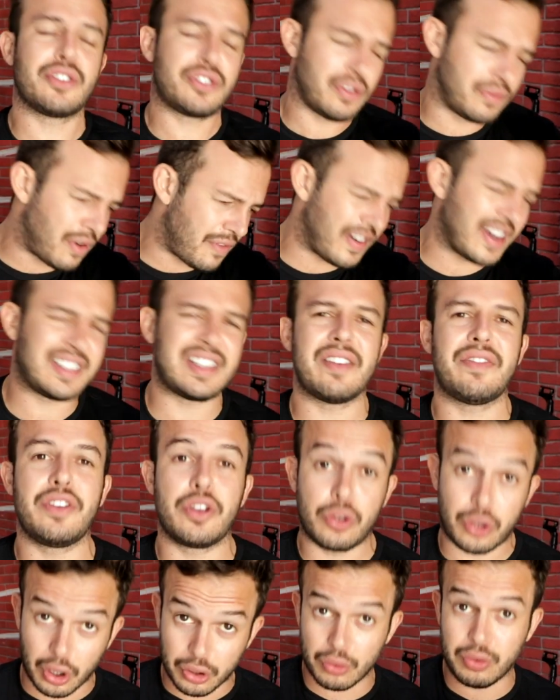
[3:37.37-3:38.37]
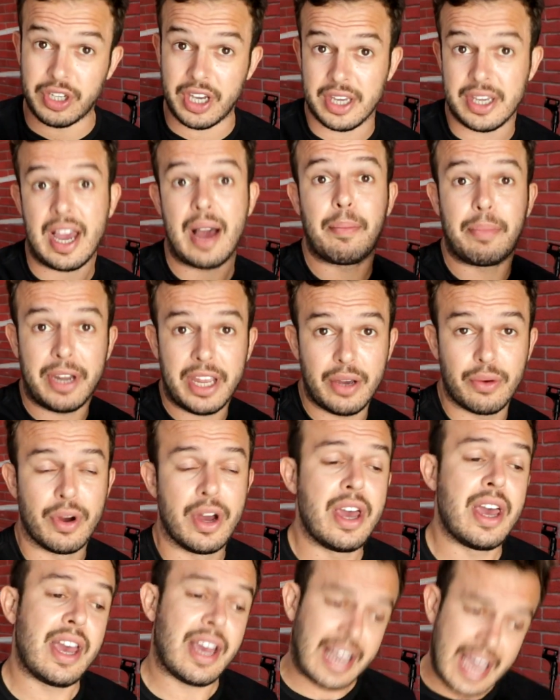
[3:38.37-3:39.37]
Eu só vou fazer vídeo todo dia em abril,
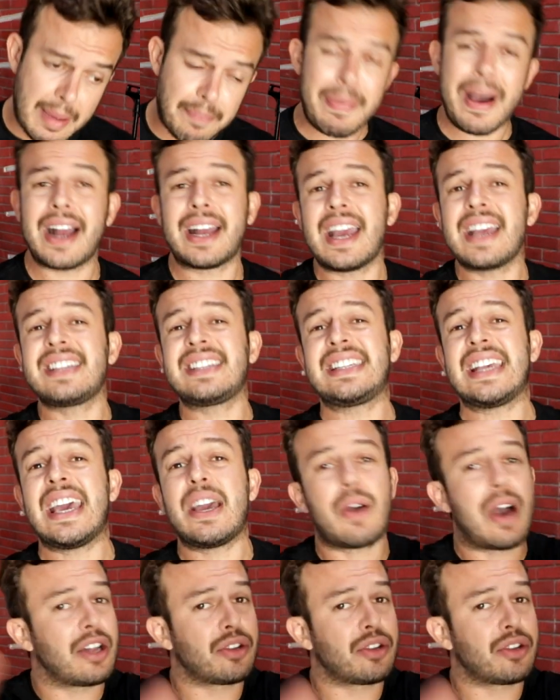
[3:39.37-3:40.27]
que é pra aquecer, eu